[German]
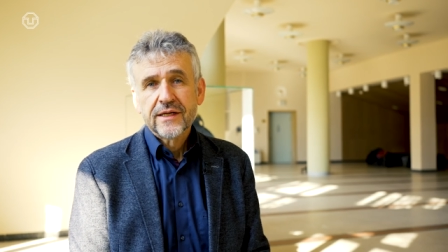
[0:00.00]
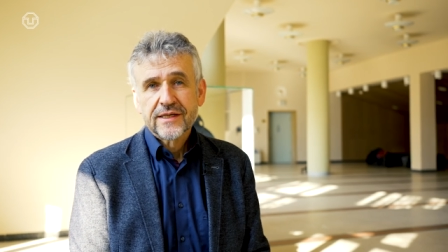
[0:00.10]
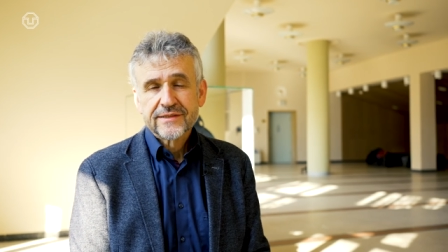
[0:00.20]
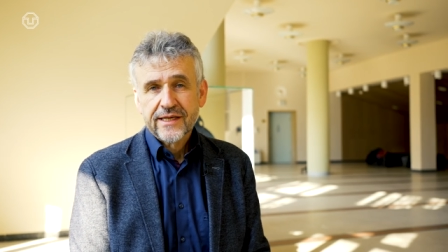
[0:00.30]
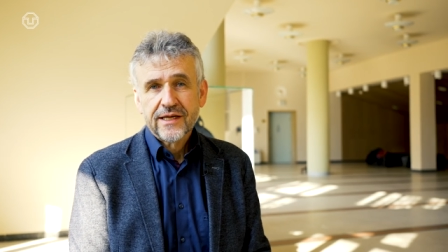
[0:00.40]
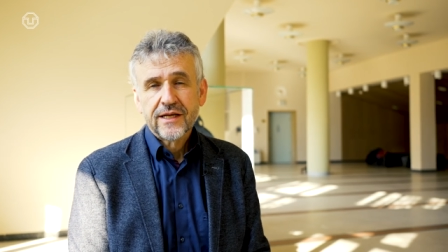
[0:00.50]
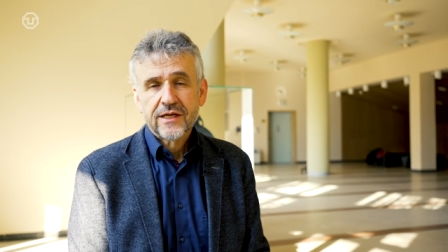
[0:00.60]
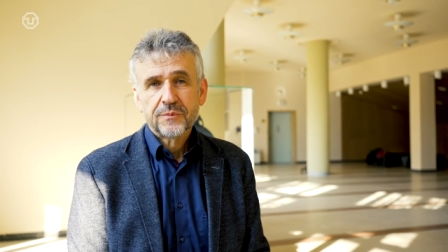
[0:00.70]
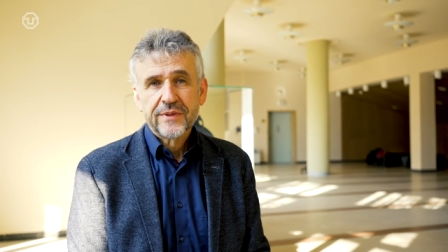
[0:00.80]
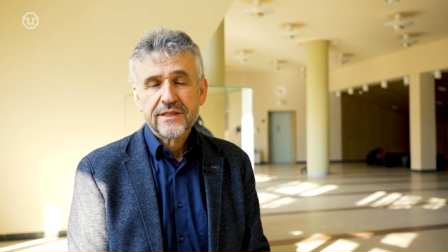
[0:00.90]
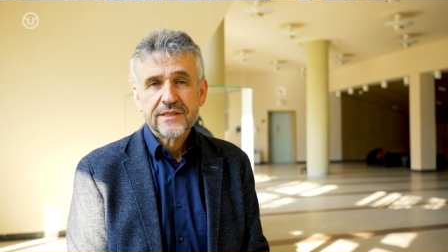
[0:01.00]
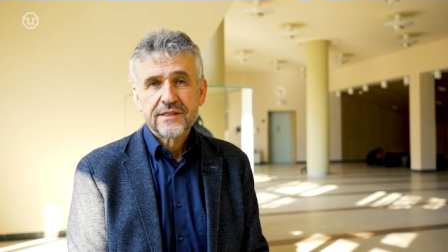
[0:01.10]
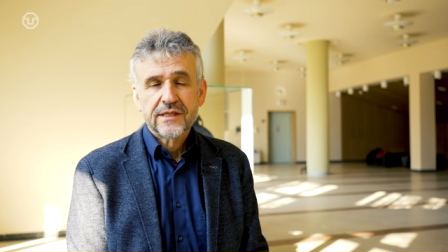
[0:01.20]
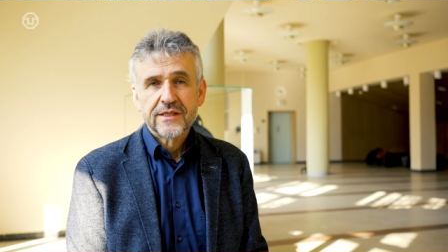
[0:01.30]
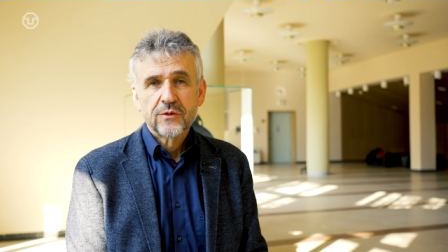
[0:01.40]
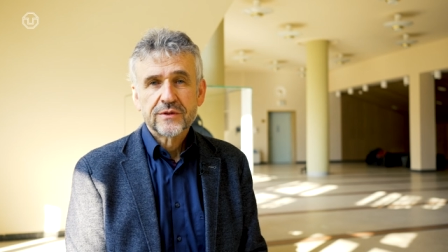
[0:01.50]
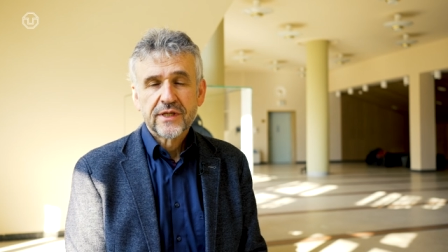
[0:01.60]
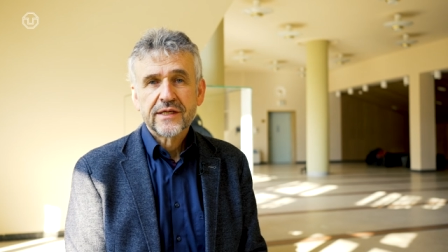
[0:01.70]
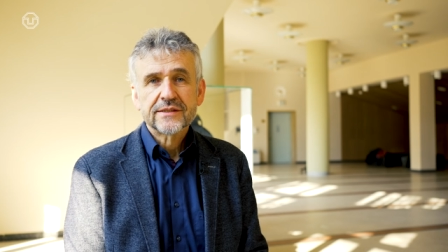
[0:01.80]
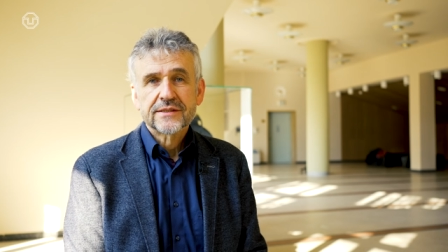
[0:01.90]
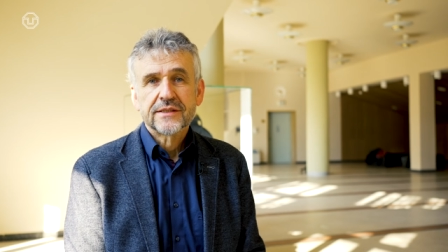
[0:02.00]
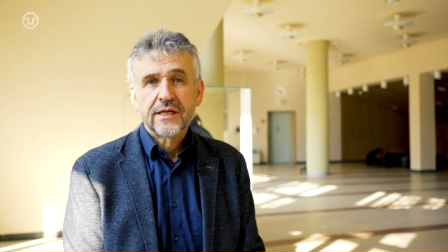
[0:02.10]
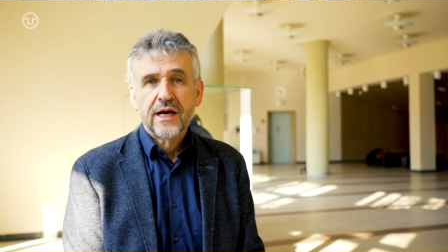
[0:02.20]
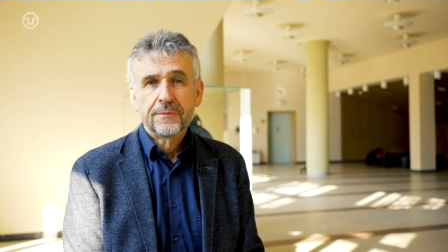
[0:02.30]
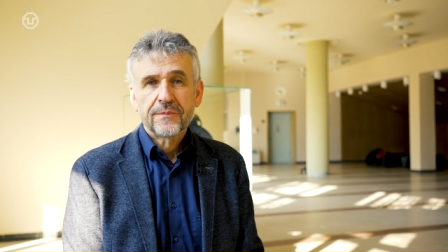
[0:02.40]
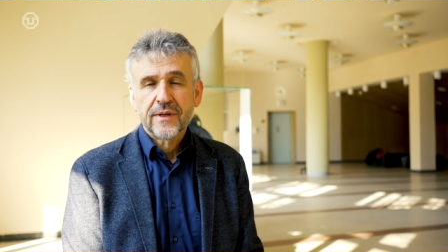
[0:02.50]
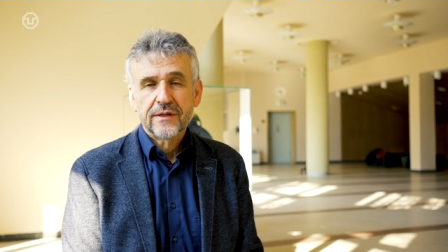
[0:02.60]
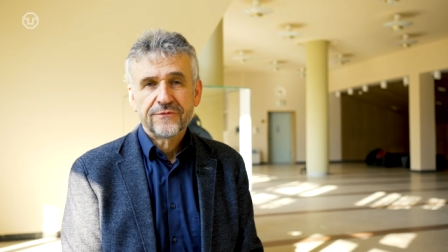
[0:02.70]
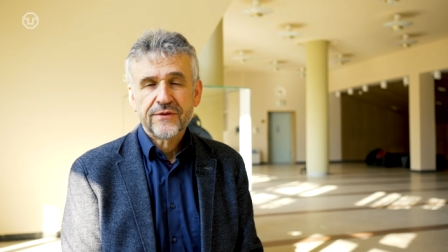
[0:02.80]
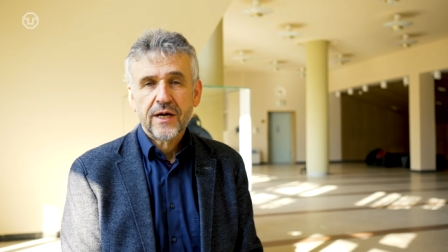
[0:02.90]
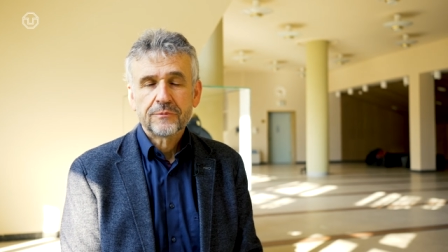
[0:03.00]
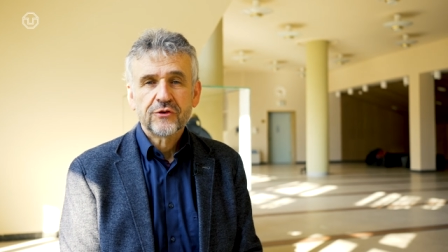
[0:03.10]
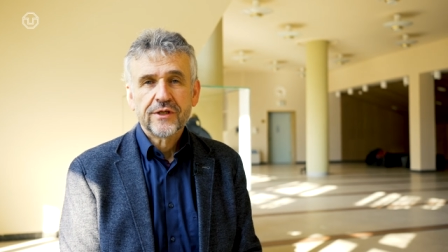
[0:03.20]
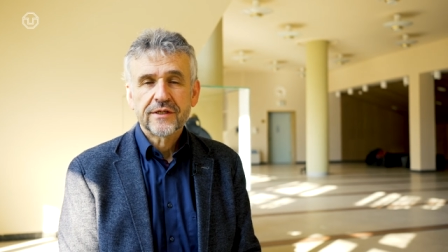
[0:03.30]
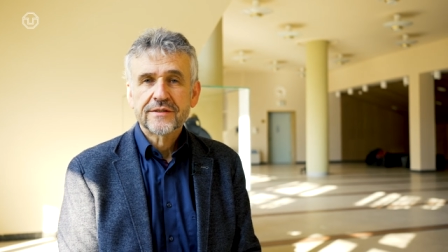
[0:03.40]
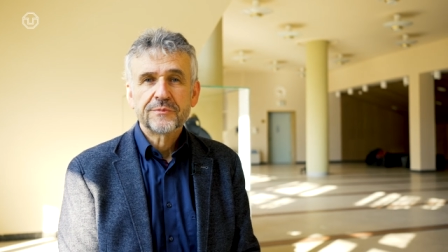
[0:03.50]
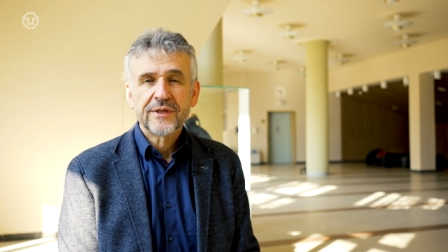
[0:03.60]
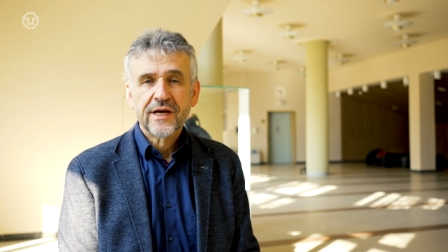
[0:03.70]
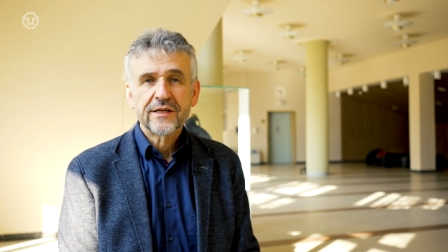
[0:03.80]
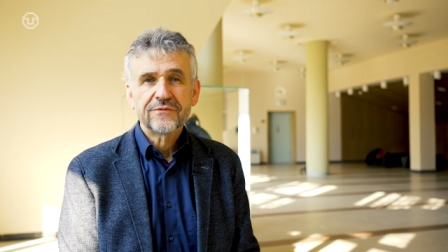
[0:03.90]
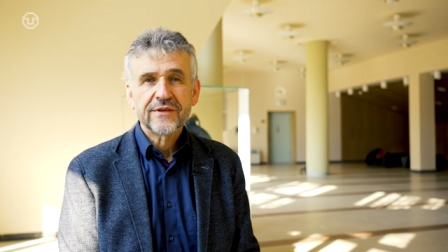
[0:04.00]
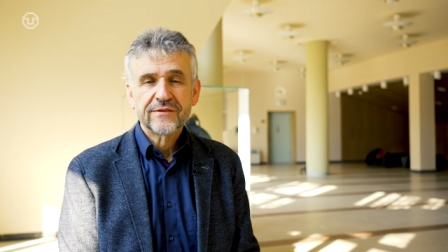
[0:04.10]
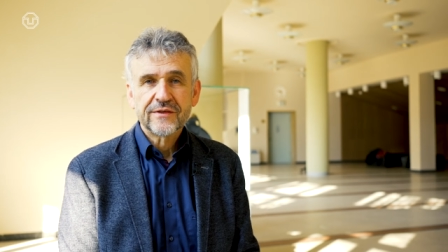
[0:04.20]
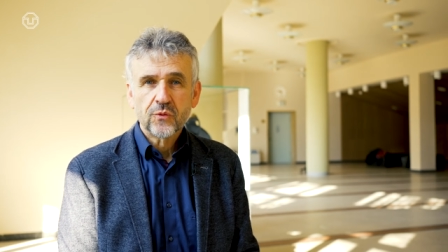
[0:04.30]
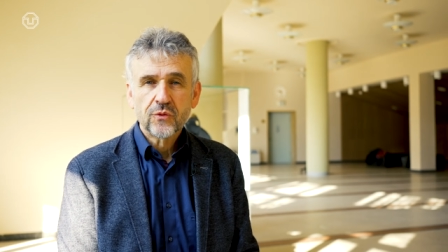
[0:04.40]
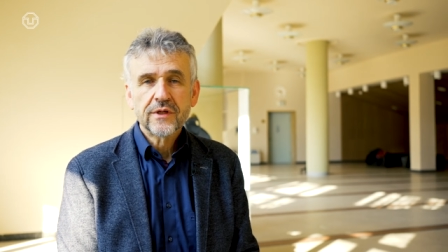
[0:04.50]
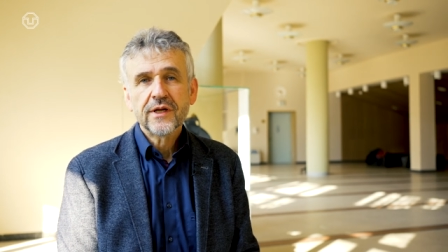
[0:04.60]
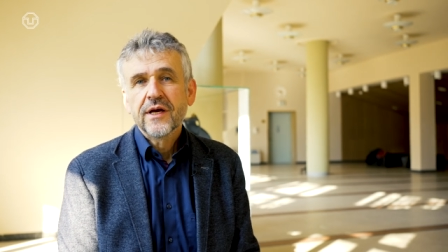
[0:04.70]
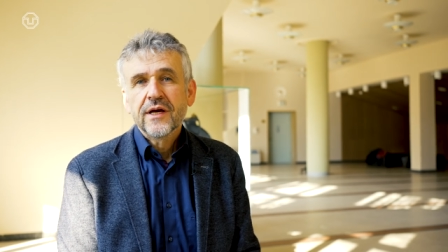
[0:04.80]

das Lehrleitbild der TU Dresden ab, äh, verabschiedet mit einer Vision,